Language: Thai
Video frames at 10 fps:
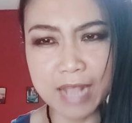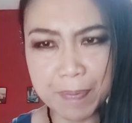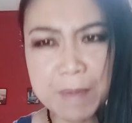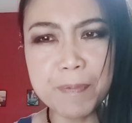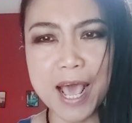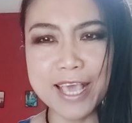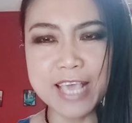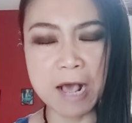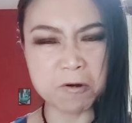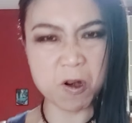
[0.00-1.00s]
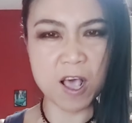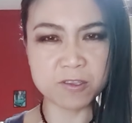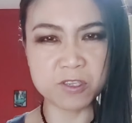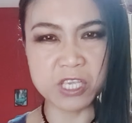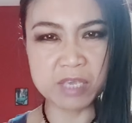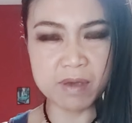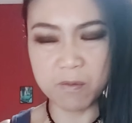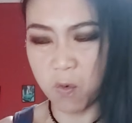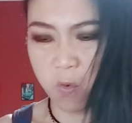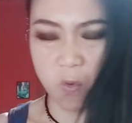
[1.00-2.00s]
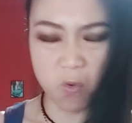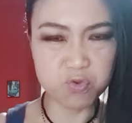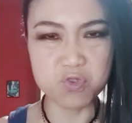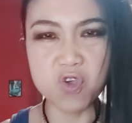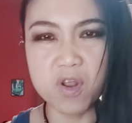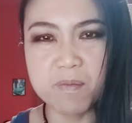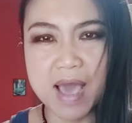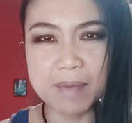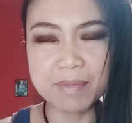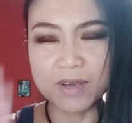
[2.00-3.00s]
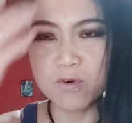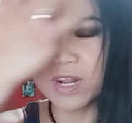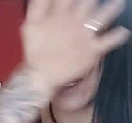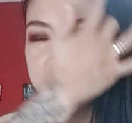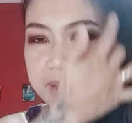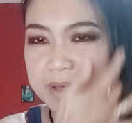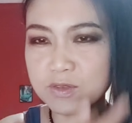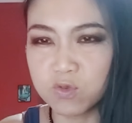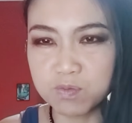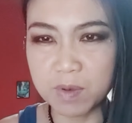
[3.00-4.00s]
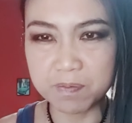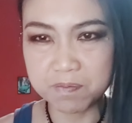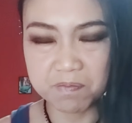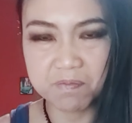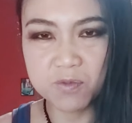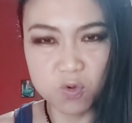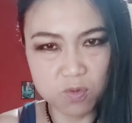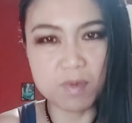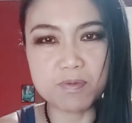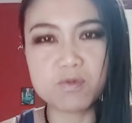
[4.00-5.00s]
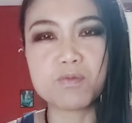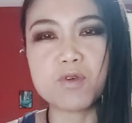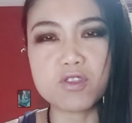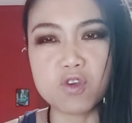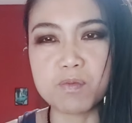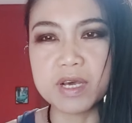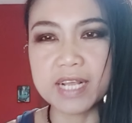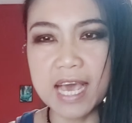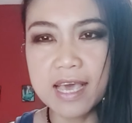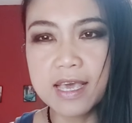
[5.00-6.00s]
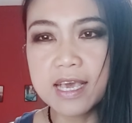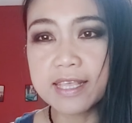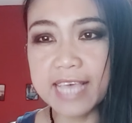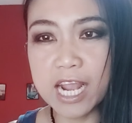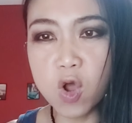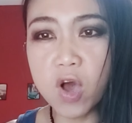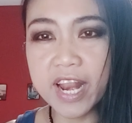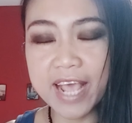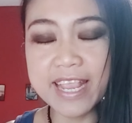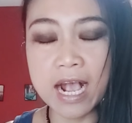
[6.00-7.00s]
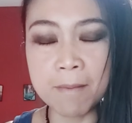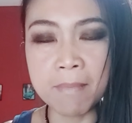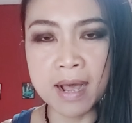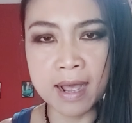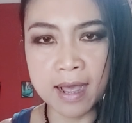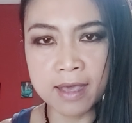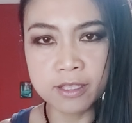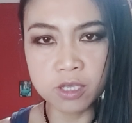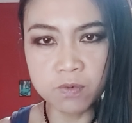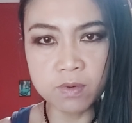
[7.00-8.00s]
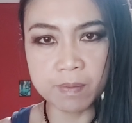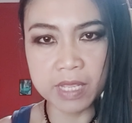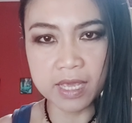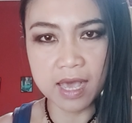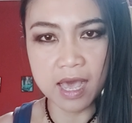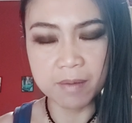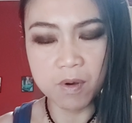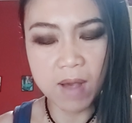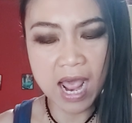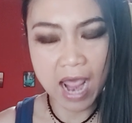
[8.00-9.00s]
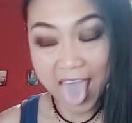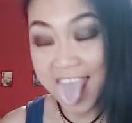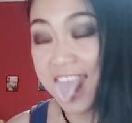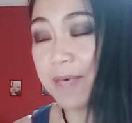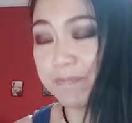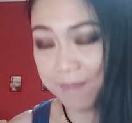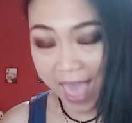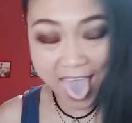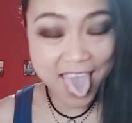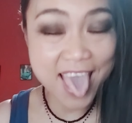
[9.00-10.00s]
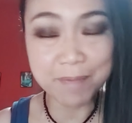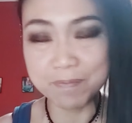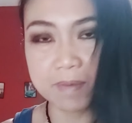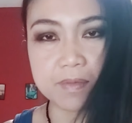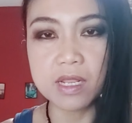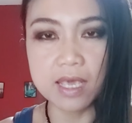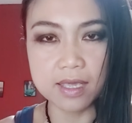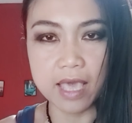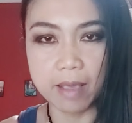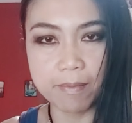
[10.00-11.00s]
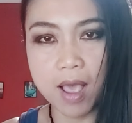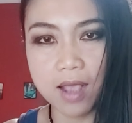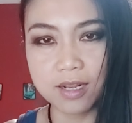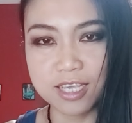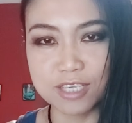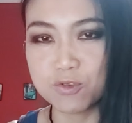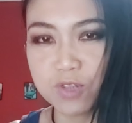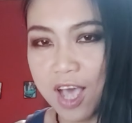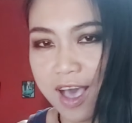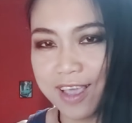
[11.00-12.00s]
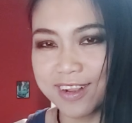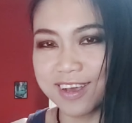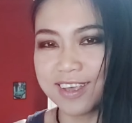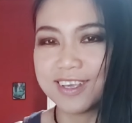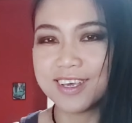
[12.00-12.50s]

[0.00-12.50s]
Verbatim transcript: อภิปรายอย่างราศีแบบโอ้โหสุดยอดมากมึงโคตรนักเลงไปสุดแบบคุณสุดยอดตบมือนะคะ แต่ลงคะแนนอย่างกับหมาต้องพูดแบบนี้ค่ะ เพราะว่าเอฟเอฟแบบเลียเก่งมากเลยค่ะ สุดท้ายนะคะ